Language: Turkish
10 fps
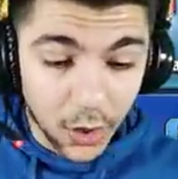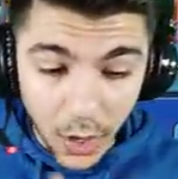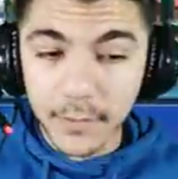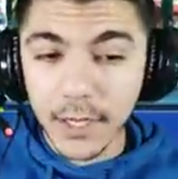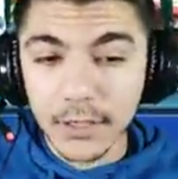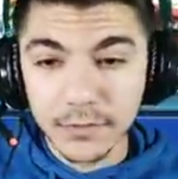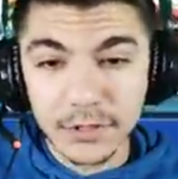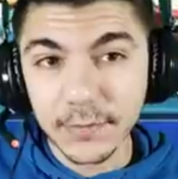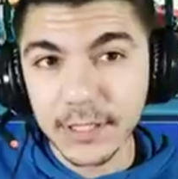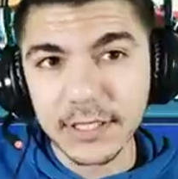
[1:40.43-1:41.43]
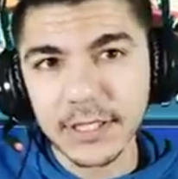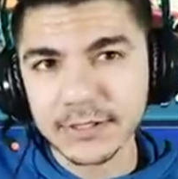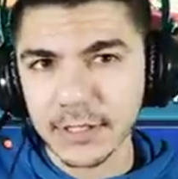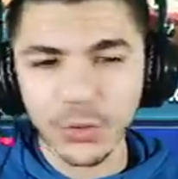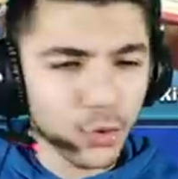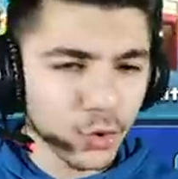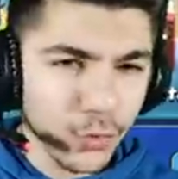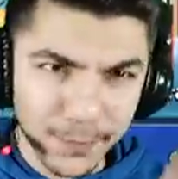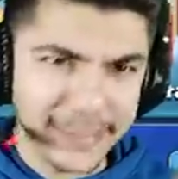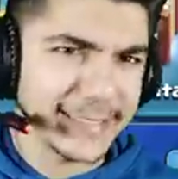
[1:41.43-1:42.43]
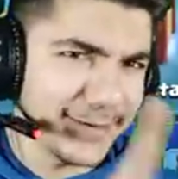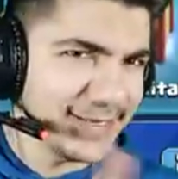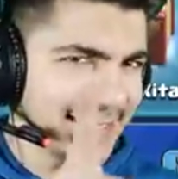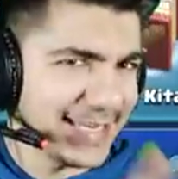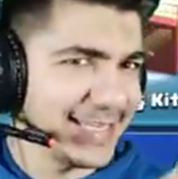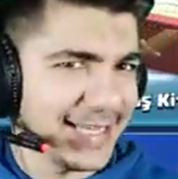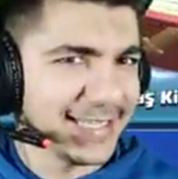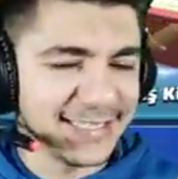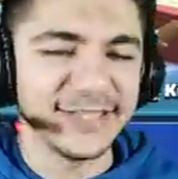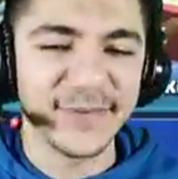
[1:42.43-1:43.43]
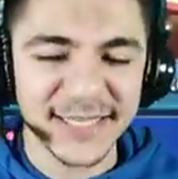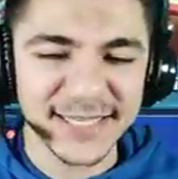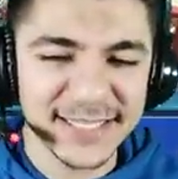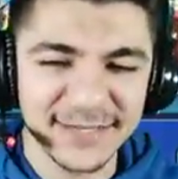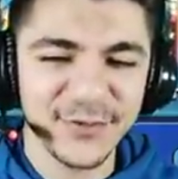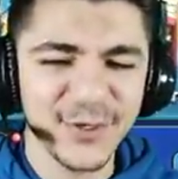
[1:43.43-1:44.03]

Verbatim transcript: Ama almayacağım arkadaşlar. Onu başka bir seride alacağım arkadaşlar.